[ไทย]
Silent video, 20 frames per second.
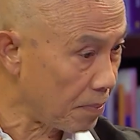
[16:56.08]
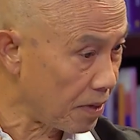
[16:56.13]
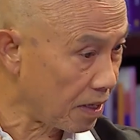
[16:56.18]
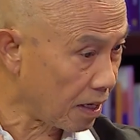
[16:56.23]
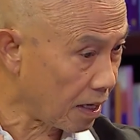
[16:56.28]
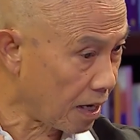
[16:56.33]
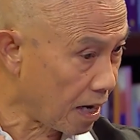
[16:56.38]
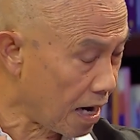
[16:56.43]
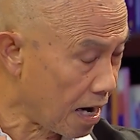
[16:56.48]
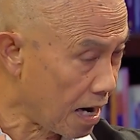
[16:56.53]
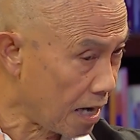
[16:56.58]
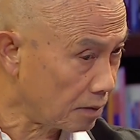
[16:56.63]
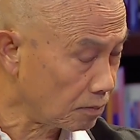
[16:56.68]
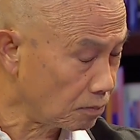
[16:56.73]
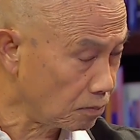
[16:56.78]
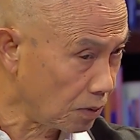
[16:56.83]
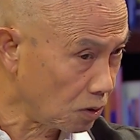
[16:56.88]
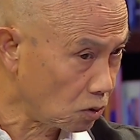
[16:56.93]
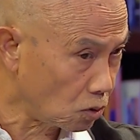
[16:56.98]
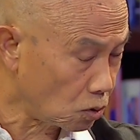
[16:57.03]
จะเป็นการ
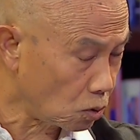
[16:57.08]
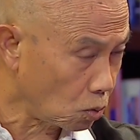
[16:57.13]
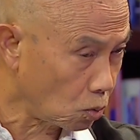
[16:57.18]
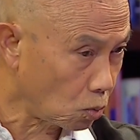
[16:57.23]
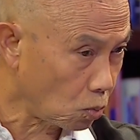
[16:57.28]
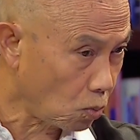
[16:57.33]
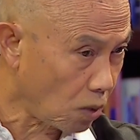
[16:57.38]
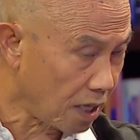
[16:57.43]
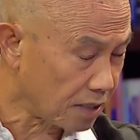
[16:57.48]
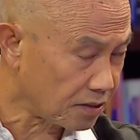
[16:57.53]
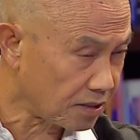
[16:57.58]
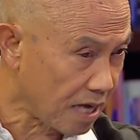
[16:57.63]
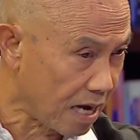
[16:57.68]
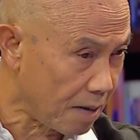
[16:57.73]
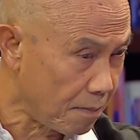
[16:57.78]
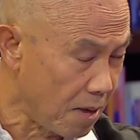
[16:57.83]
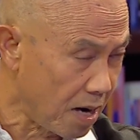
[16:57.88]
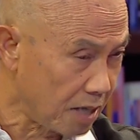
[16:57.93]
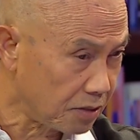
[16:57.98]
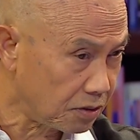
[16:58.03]
พิสูจน์ว่า
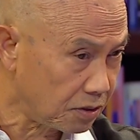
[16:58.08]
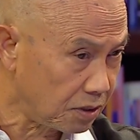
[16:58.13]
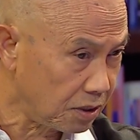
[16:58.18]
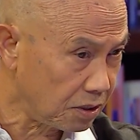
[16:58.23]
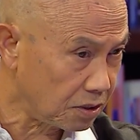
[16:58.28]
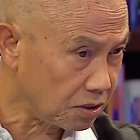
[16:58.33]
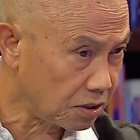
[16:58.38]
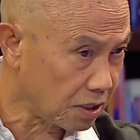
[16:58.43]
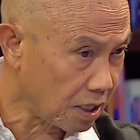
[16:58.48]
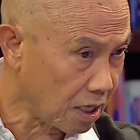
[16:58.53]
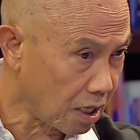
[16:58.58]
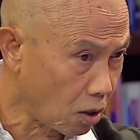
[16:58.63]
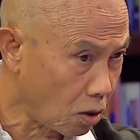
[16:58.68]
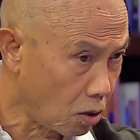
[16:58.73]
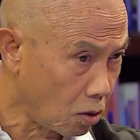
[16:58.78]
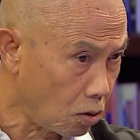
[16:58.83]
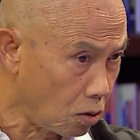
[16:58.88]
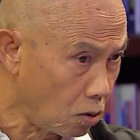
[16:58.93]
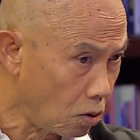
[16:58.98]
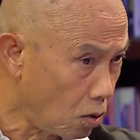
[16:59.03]
สามารถที่จะ
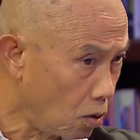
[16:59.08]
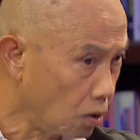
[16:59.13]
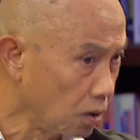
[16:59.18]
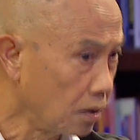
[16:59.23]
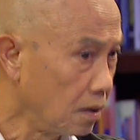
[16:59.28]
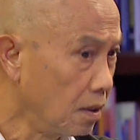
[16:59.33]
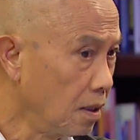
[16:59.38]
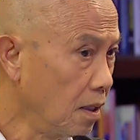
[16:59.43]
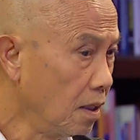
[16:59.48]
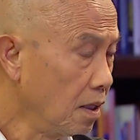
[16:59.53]
โค่น